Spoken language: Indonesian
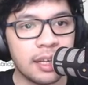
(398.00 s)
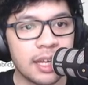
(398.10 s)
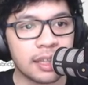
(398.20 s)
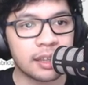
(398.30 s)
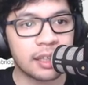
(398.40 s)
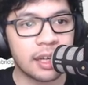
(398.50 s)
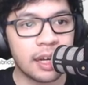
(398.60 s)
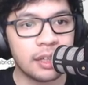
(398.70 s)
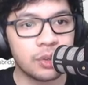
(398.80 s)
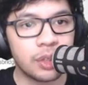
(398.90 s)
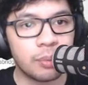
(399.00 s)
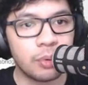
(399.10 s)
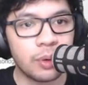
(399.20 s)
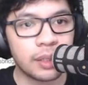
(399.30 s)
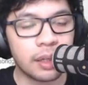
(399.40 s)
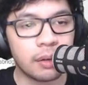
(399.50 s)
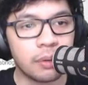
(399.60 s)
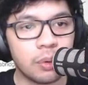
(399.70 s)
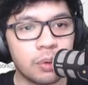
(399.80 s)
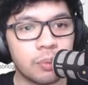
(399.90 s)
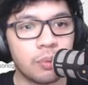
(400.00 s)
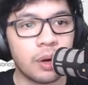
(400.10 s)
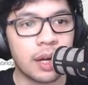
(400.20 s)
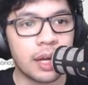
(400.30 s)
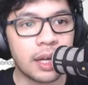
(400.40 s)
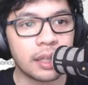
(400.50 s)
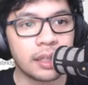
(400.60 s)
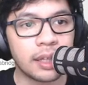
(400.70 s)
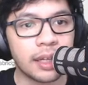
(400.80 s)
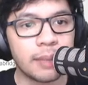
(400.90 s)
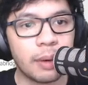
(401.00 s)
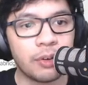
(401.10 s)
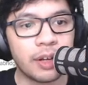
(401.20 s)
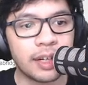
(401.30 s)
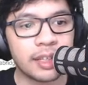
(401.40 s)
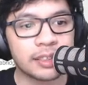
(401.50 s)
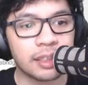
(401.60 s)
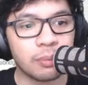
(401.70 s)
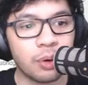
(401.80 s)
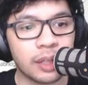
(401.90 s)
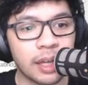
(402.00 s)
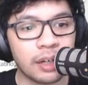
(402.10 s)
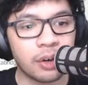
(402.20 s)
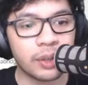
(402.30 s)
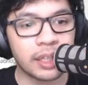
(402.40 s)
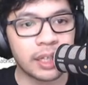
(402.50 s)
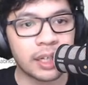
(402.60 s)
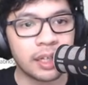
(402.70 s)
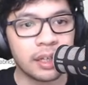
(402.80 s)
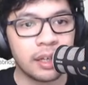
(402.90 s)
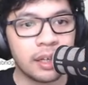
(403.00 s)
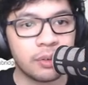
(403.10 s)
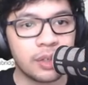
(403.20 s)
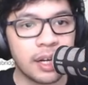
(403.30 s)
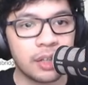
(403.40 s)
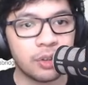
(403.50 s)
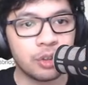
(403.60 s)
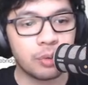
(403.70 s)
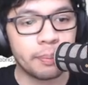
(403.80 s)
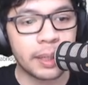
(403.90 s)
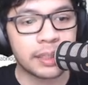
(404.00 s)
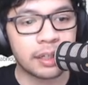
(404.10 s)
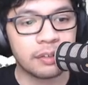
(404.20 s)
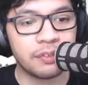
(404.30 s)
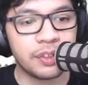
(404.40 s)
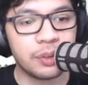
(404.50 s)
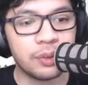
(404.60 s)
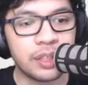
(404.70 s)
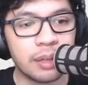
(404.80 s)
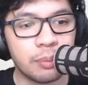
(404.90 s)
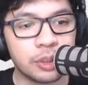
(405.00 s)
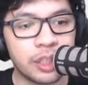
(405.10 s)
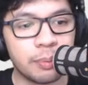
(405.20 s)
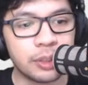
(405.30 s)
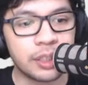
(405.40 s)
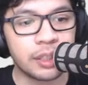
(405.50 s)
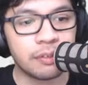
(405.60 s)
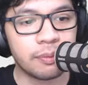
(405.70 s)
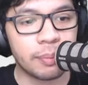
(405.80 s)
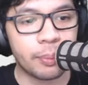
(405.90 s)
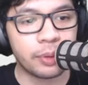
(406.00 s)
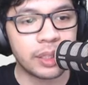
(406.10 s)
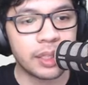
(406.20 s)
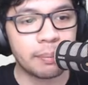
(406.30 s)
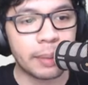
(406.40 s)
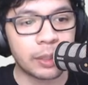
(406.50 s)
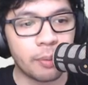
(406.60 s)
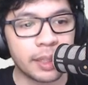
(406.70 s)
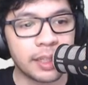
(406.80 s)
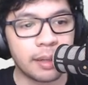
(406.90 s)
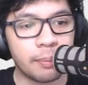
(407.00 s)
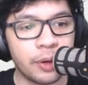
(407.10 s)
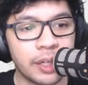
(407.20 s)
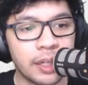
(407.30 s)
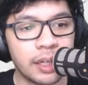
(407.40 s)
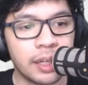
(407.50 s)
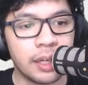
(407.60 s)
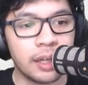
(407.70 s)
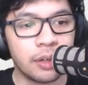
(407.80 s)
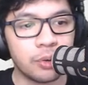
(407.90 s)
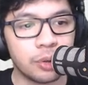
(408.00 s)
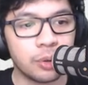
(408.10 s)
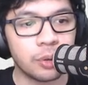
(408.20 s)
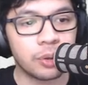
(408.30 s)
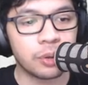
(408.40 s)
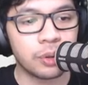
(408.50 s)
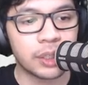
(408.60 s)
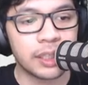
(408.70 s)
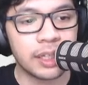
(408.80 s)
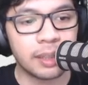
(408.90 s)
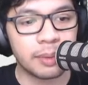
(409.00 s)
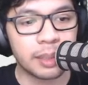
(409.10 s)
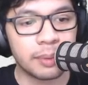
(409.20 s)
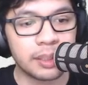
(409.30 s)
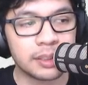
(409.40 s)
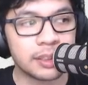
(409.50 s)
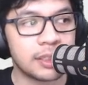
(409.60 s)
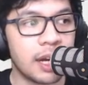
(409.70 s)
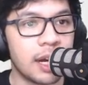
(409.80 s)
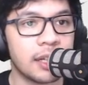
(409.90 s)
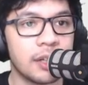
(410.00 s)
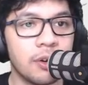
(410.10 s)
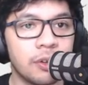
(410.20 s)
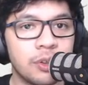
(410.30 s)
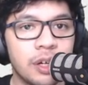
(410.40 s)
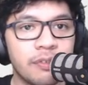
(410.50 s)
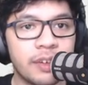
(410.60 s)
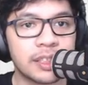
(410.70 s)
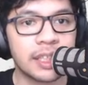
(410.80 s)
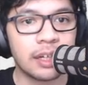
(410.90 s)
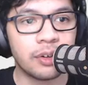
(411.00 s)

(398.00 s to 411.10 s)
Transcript: lihat nih, ada juga buat uh buat yang ini malah udah rilis yang buat Androidnya. Udah ada 74 review dan mostly positif 44,3 poin. Good good good. Jadi teman-teman silahkan di-download juga versi